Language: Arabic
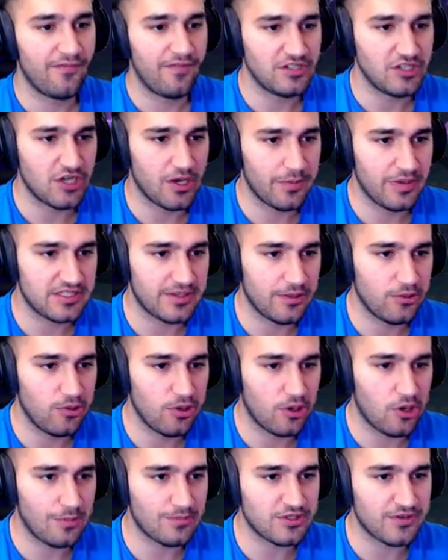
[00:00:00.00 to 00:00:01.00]
فرجيكم هالشيء
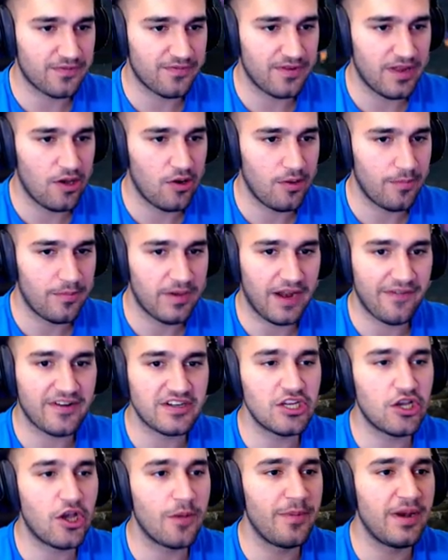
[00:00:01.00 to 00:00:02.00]
هذول كلهم شفناهم راح
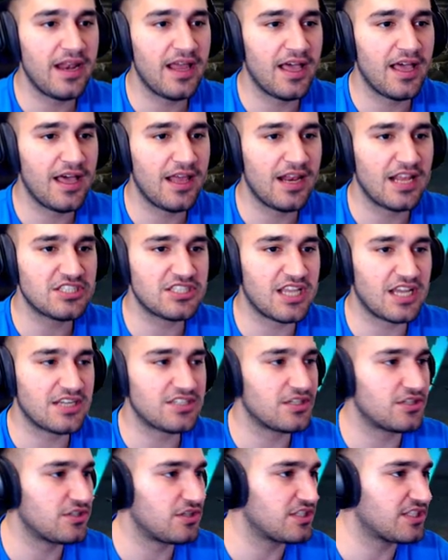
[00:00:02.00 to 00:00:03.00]
فرجيكم
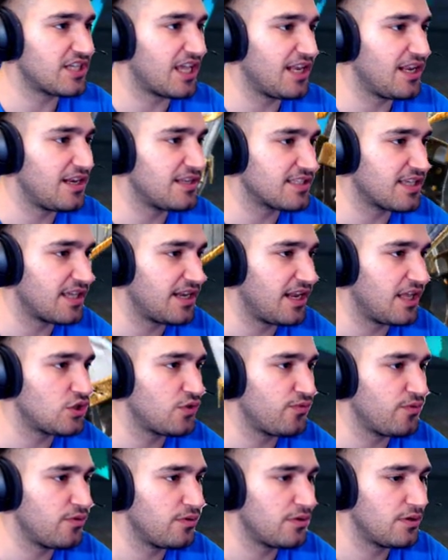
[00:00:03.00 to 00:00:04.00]
الاشكال اللي سكناها
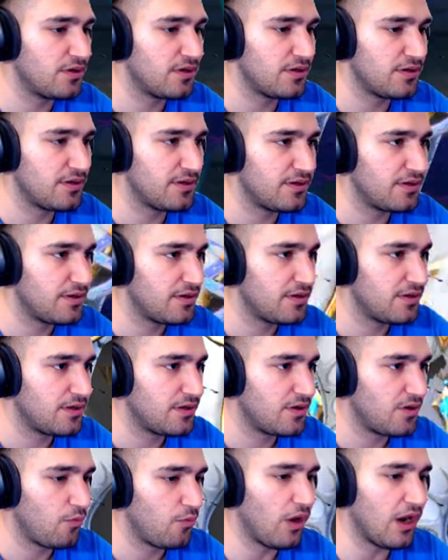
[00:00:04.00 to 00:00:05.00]
تشوفوا
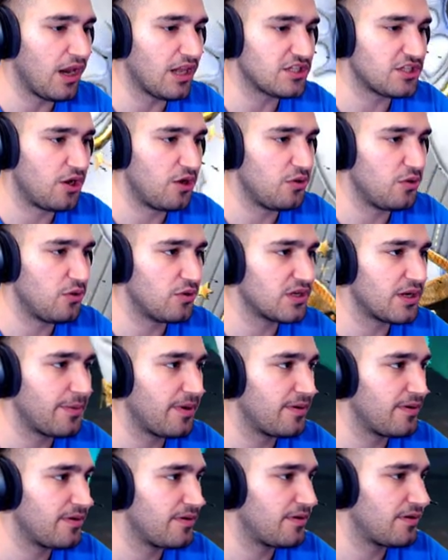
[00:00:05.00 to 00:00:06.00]
والله شيء حلو هذا سكن
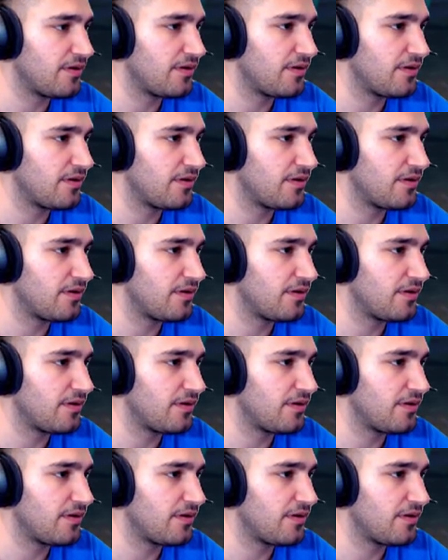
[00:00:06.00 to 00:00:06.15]
دايموند